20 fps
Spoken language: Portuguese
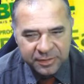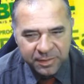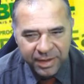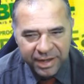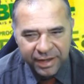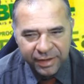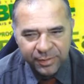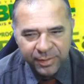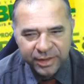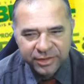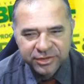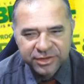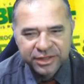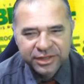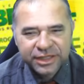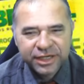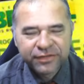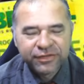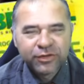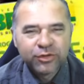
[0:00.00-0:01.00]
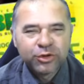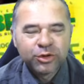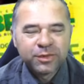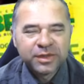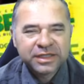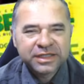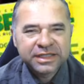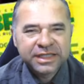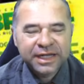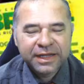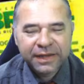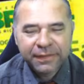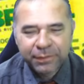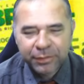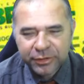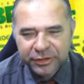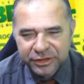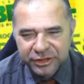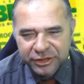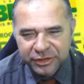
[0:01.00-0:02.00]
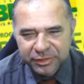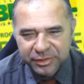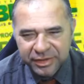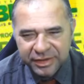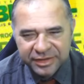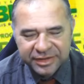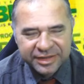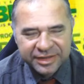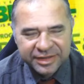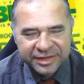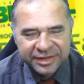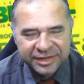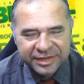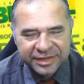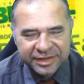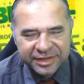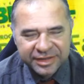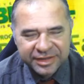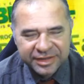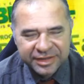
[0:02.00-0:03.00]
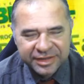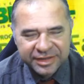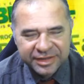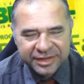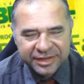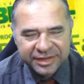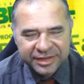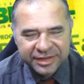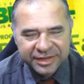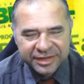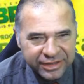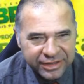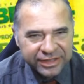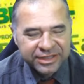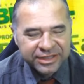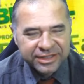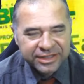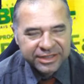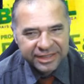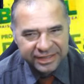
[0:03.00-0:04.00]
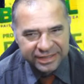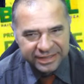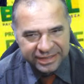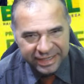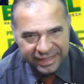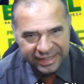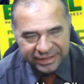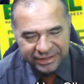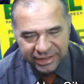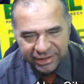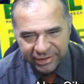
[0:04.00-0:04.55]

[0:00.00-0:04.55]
Pagamentos que já vão começar na próxima sexta-feira, dia 17.